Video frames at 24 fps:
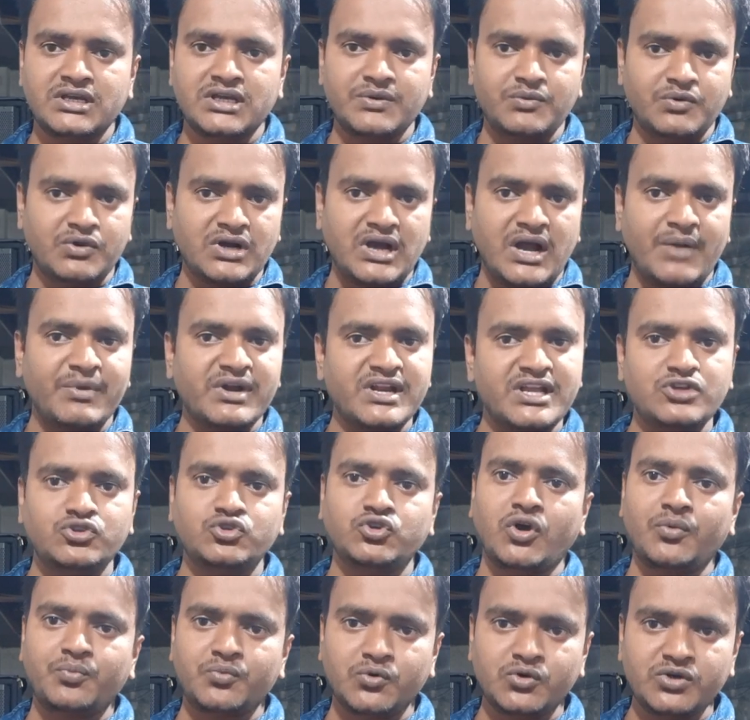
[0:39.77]
এবং আমার এই
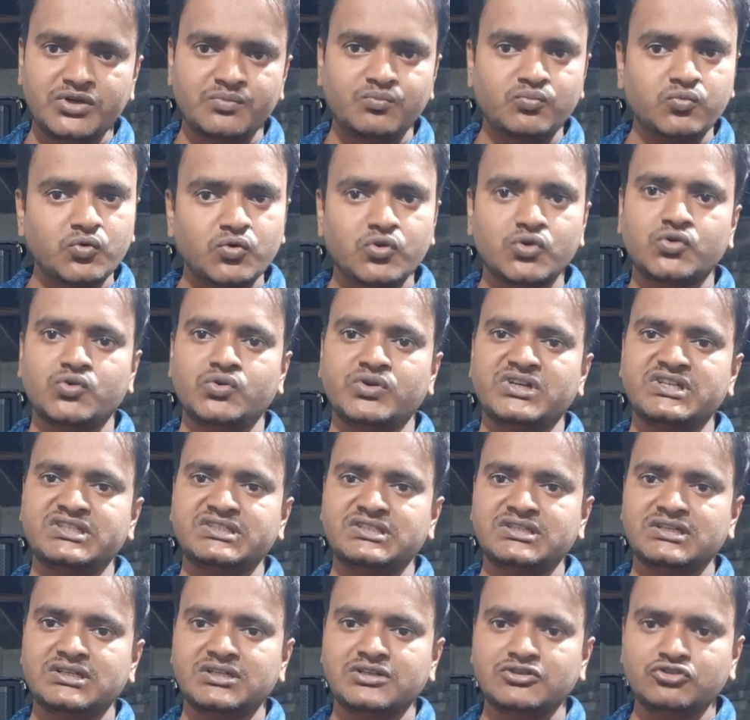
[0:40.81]
স্বপ্নটি পূরণ
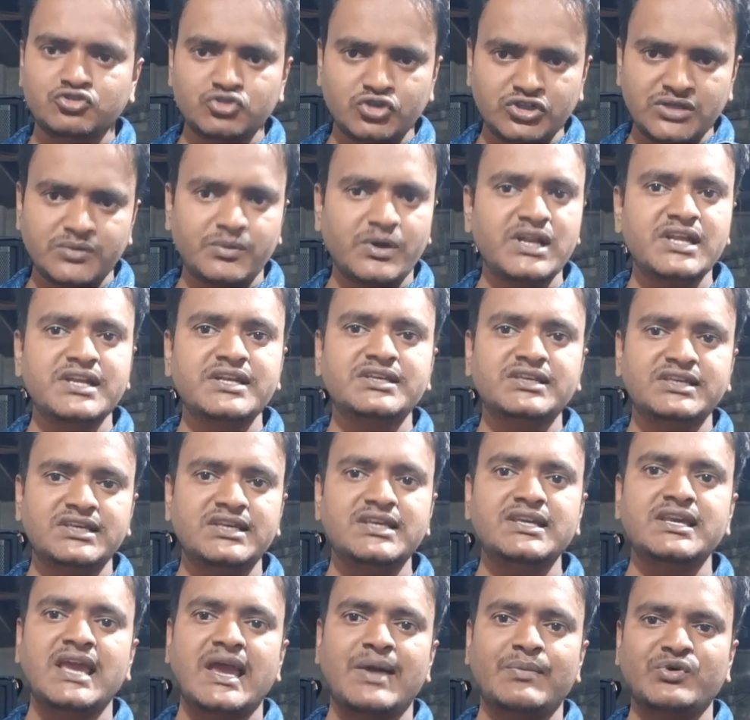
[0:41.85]
হয়েছে যদি বলেন
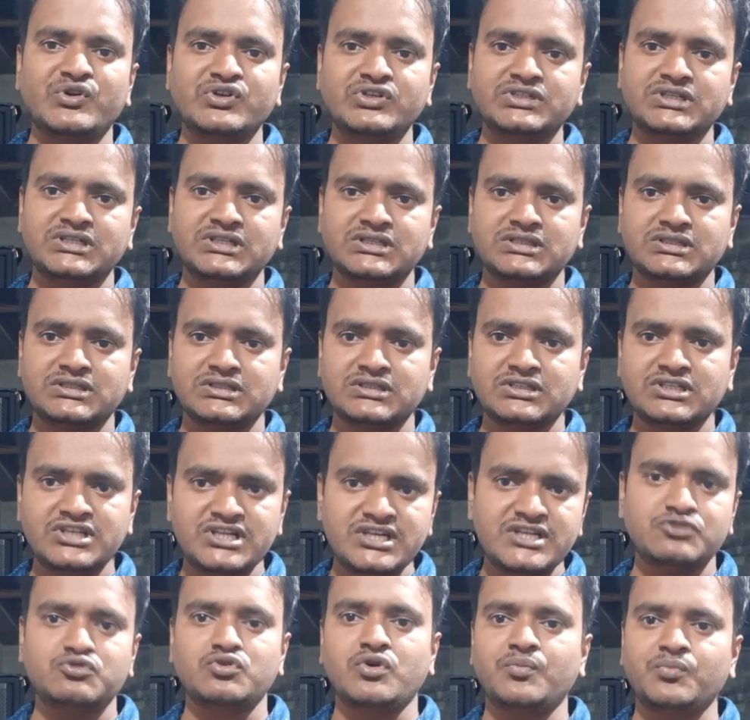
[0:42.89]
কি এমন জিনিস কি
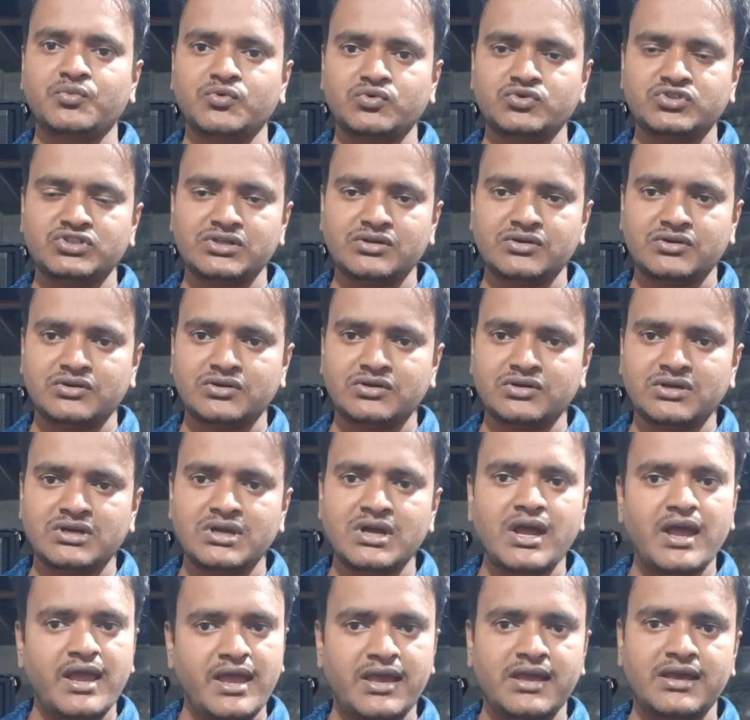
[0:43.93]
স্বপ্ন ছিল
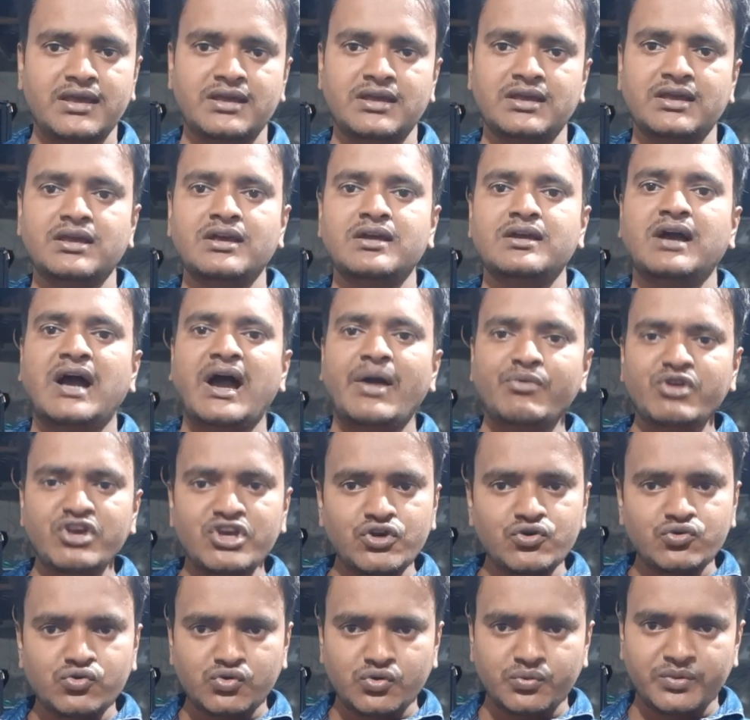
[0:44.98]
হ্যাঁ আমি
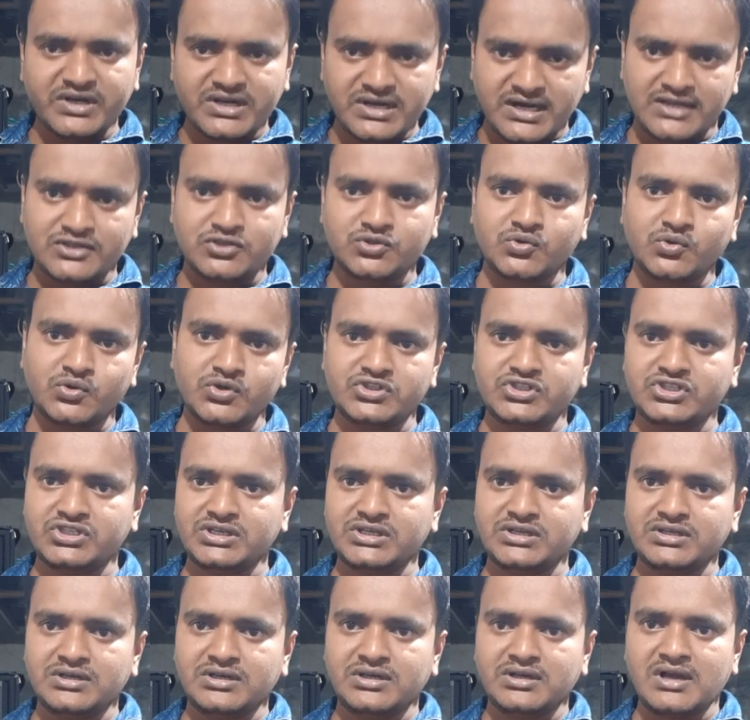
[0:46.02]
ইউটিউবে কাজ করছি
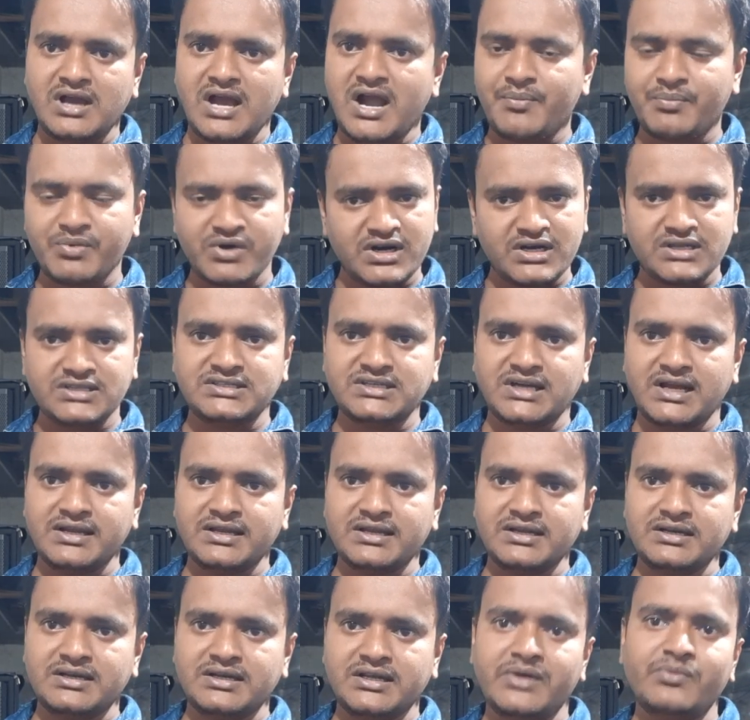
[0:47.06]
আপনারা
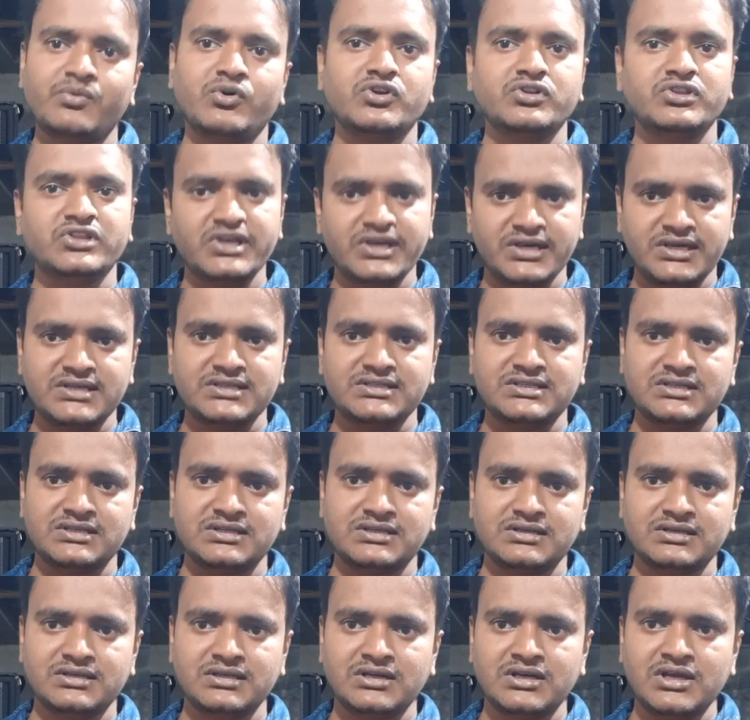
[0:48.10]
জানেন এবং দেখেছেন
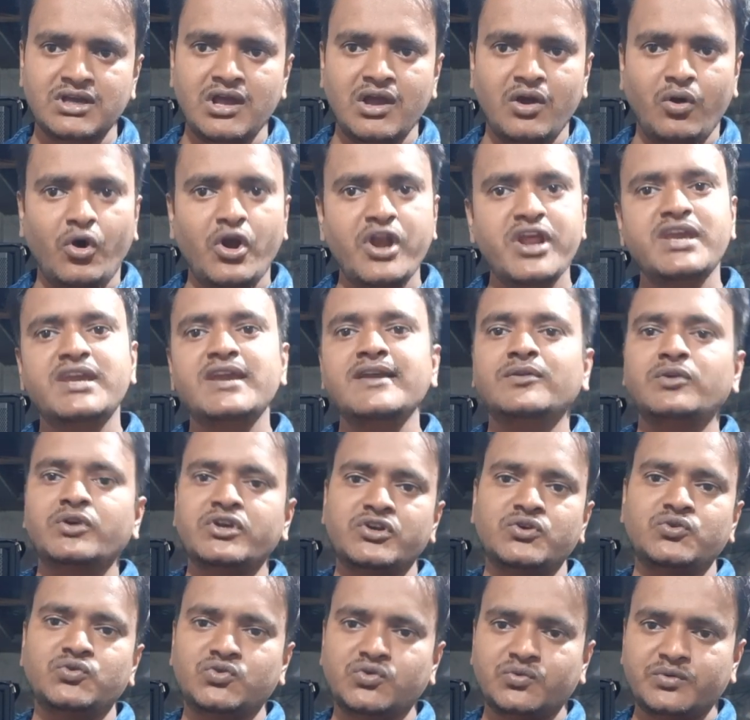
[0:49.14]
অনেকেই তো
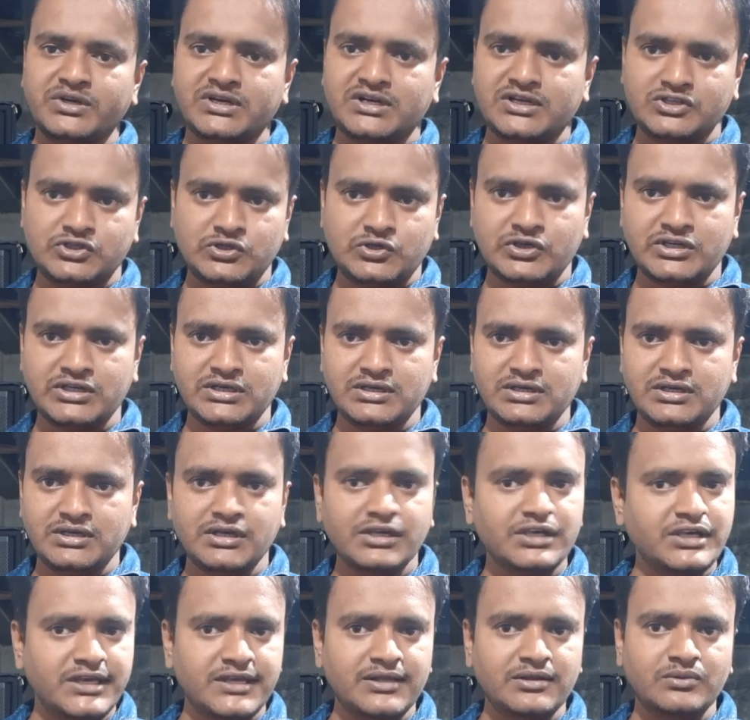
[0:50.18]
ইউটিউবে কাজ করে
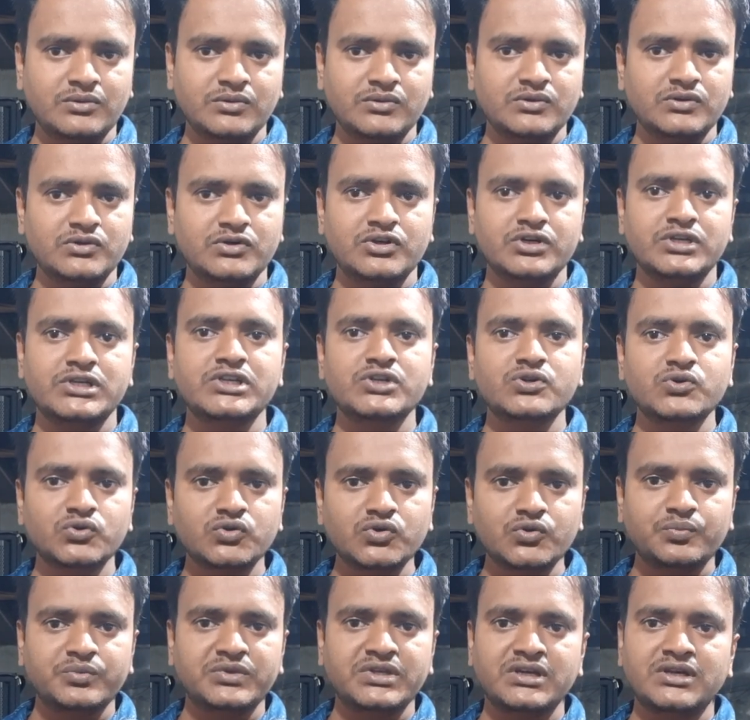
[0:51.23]
কিন্তু
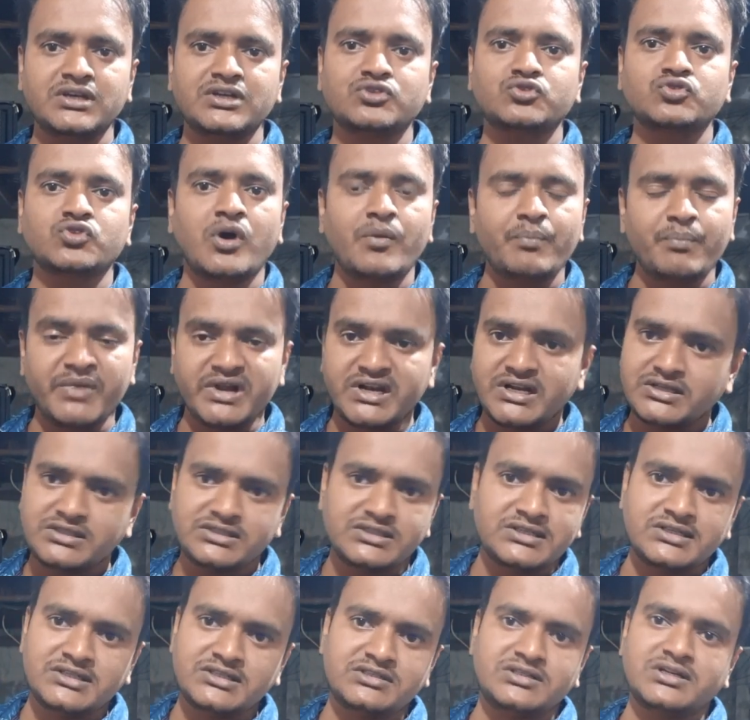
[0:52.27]
ইউরোপ থেকে সম্মানের
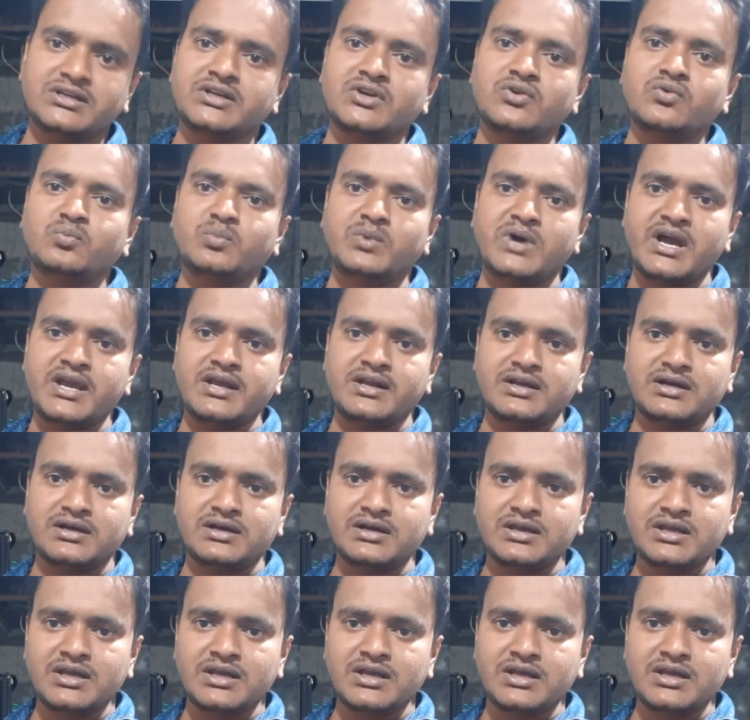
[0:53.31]
জিনিসটা কেউ পায় না